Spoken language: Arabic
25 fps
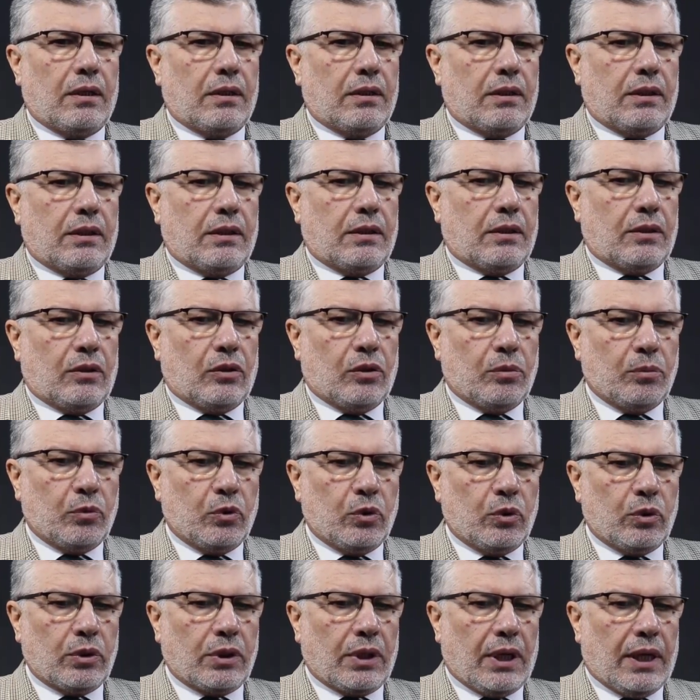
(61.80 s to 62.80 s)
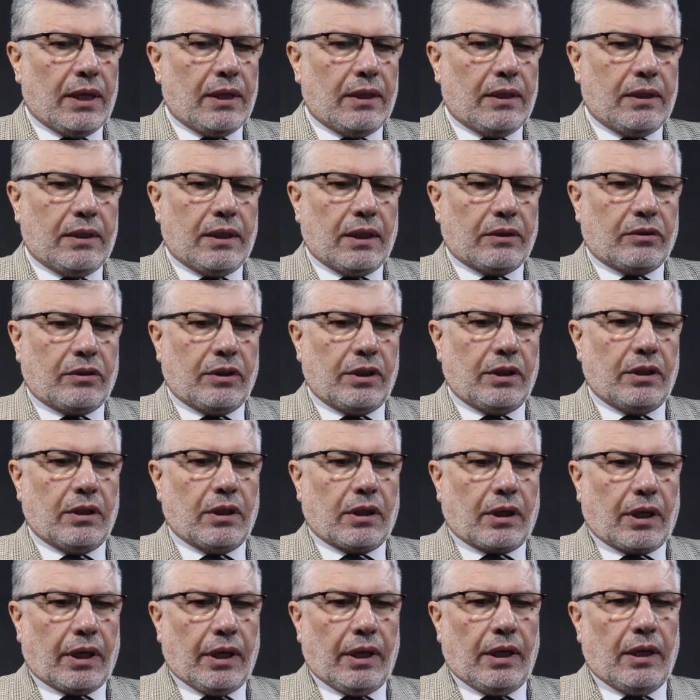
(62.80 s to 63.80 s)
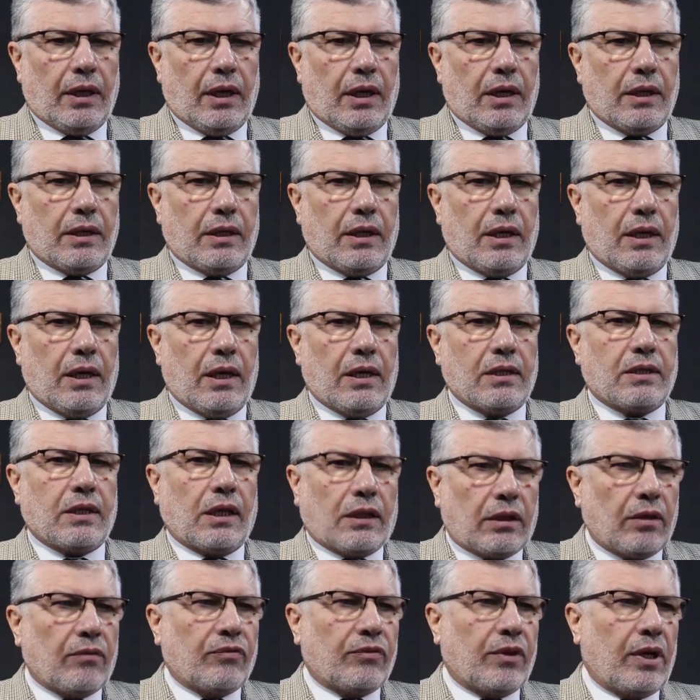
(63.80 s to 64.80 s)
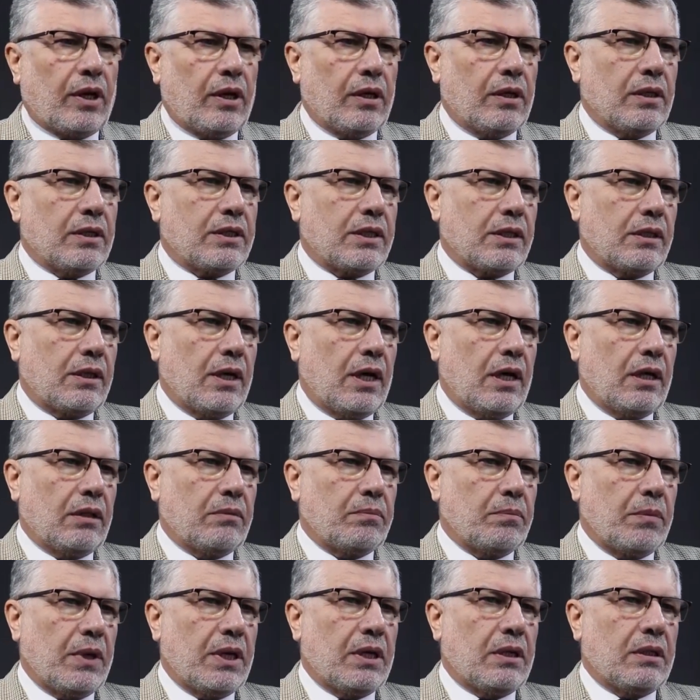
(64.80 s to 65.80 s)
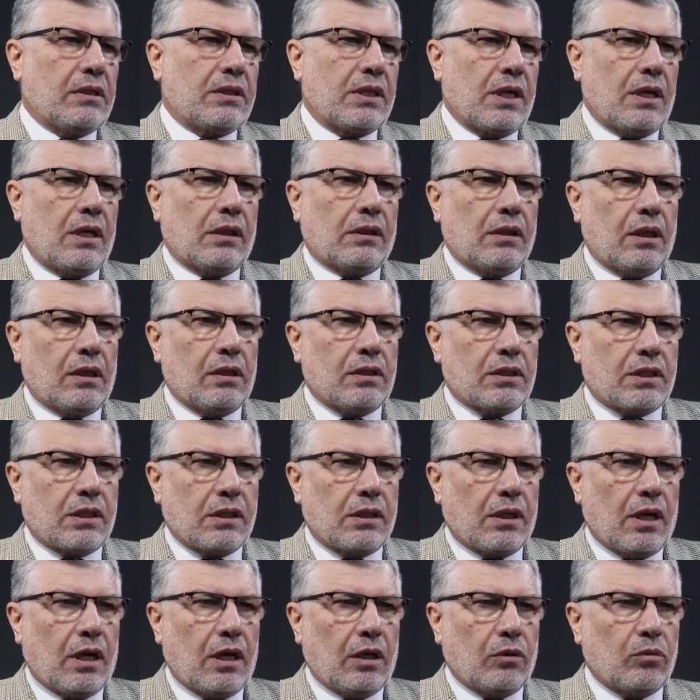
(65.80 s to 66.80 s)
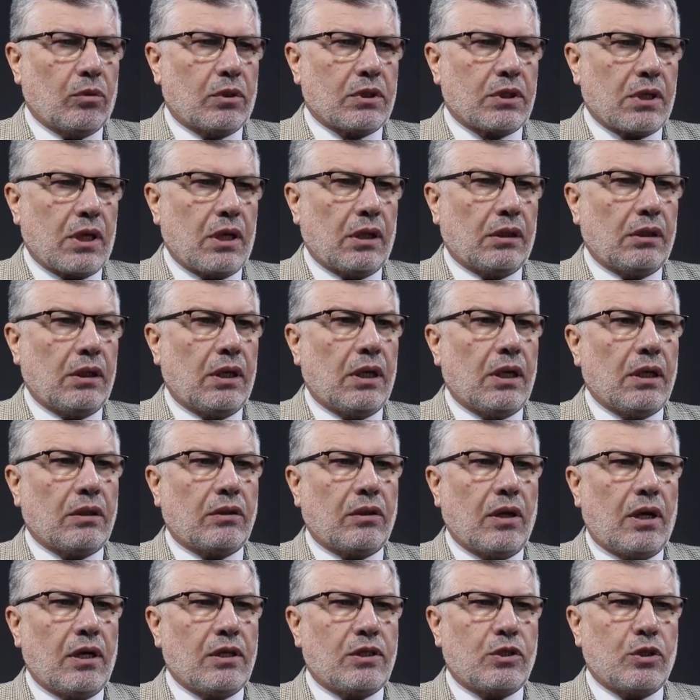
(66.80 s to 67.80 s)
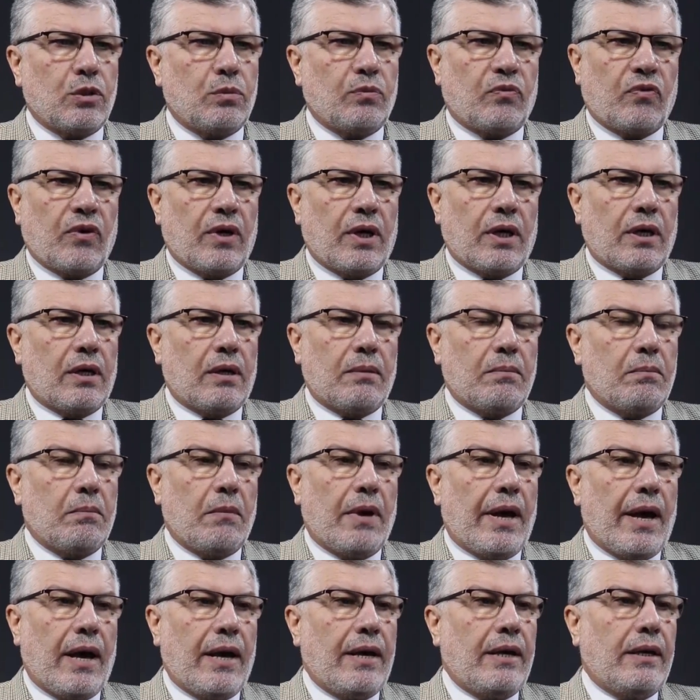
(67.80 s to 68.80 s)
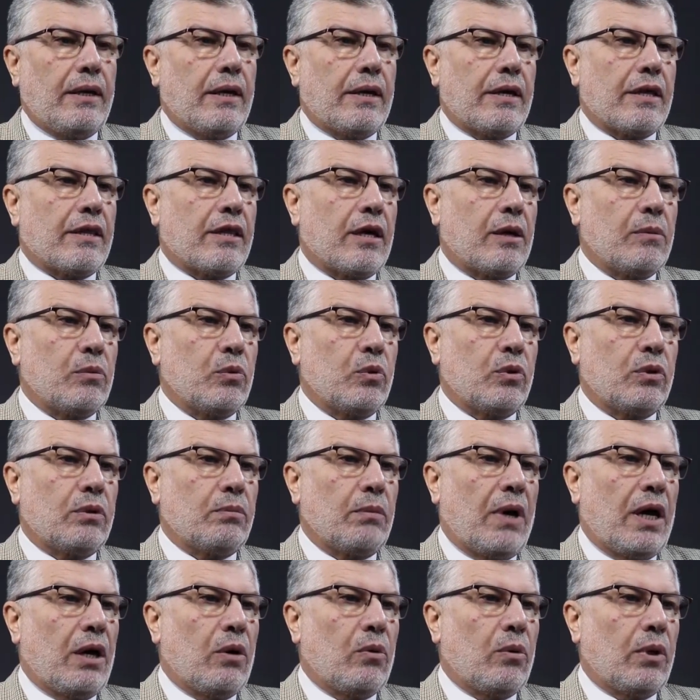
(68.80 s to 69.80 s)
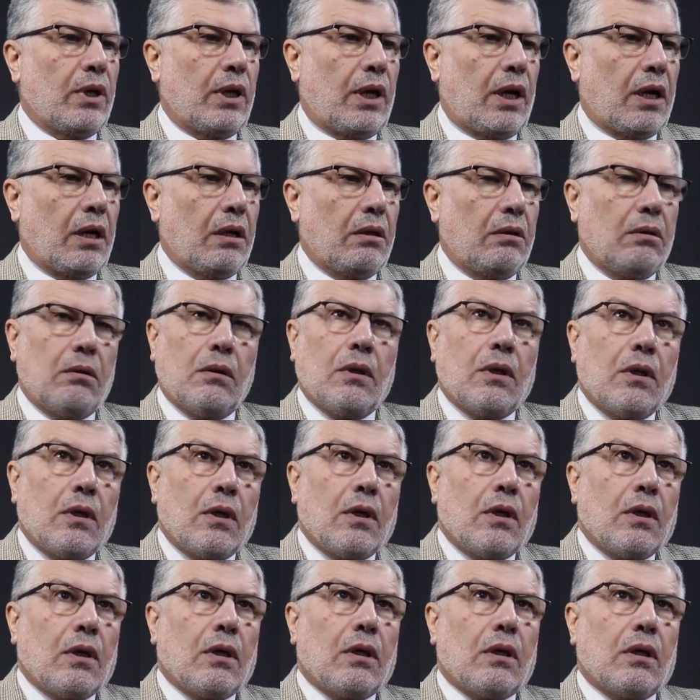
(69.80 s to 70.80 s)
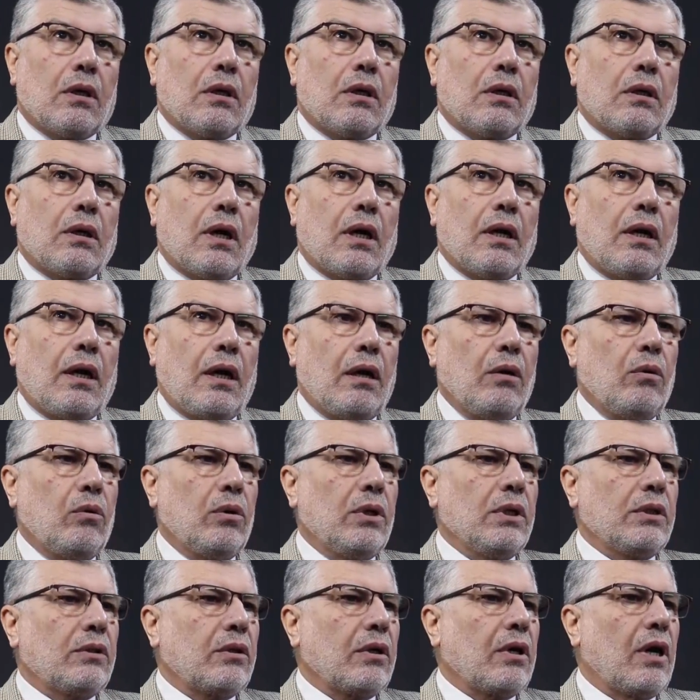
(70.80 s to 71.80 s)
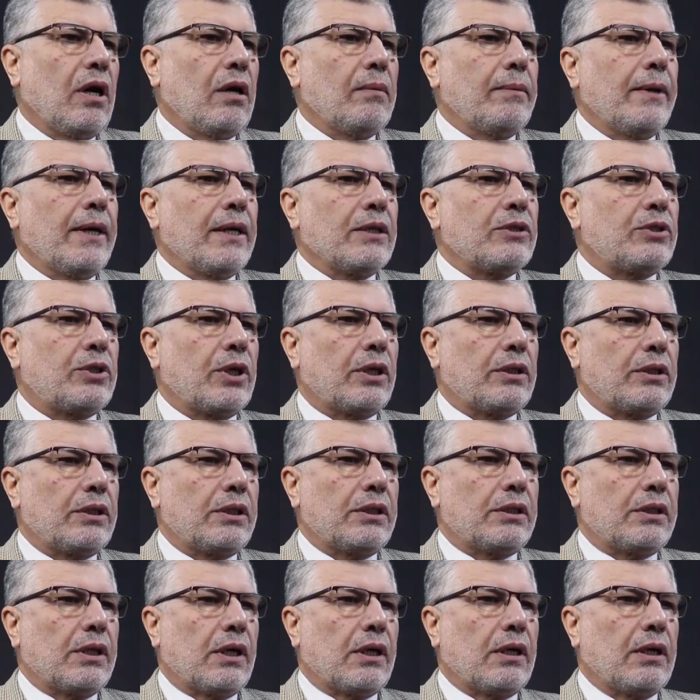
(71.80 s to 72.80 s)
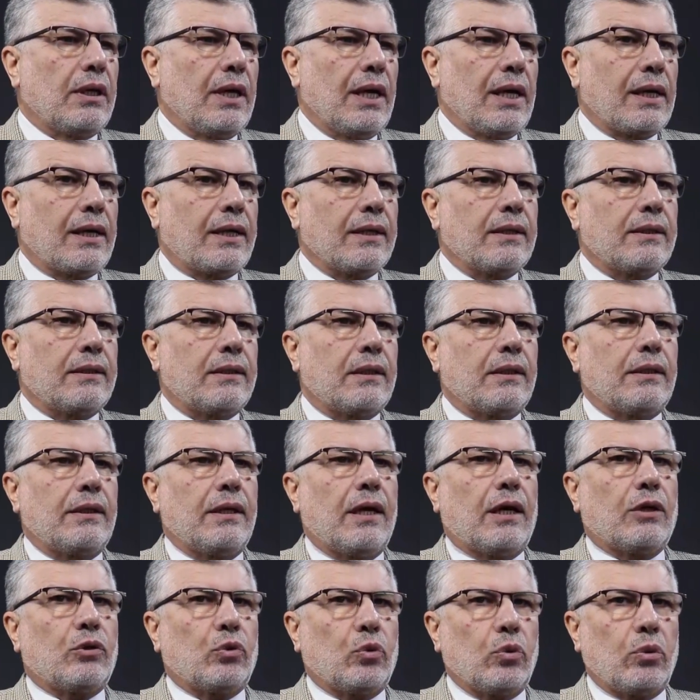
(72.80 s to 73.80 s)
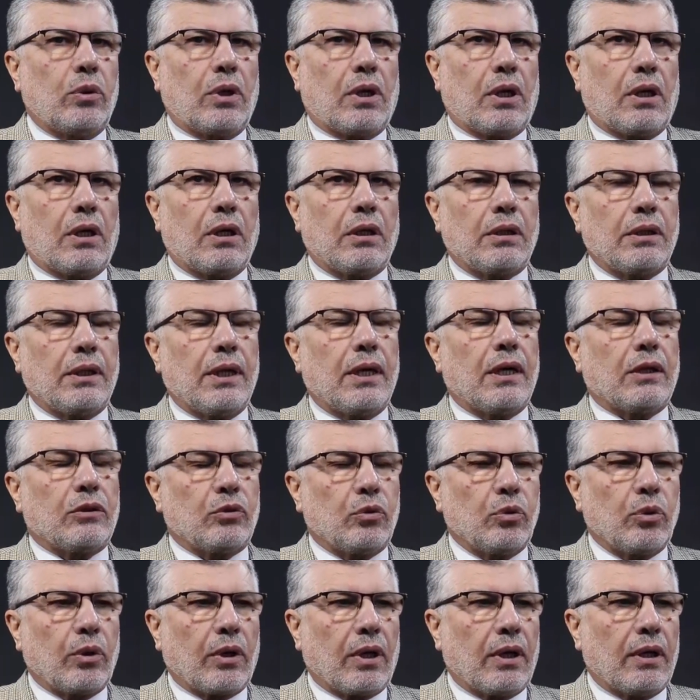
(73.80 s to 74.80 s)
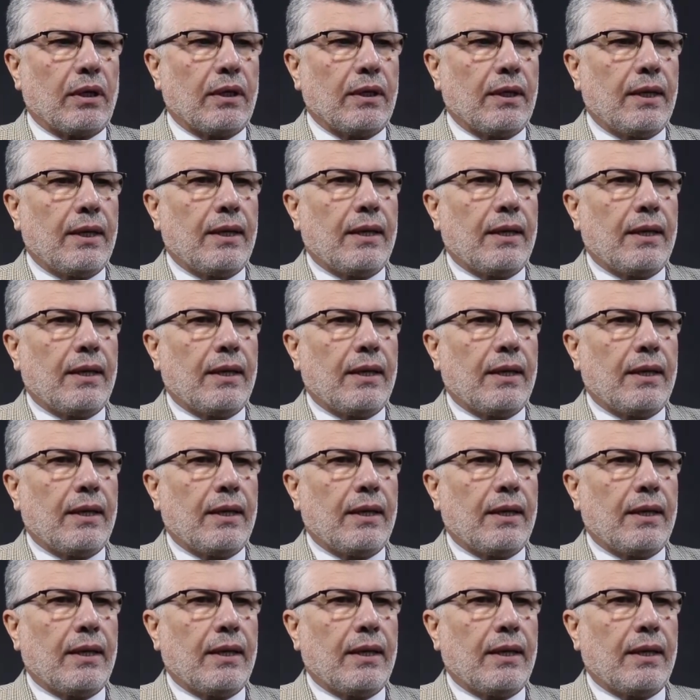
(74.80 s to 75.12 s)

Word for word: الامور التي قيل انها ستفتح الانسداد بل زاد الانسداد وزاد التازم فاين يذهبون؟ ما هو الحل؟ آه، الحل هو انتخابات جديده لكن يا ترى يا ترى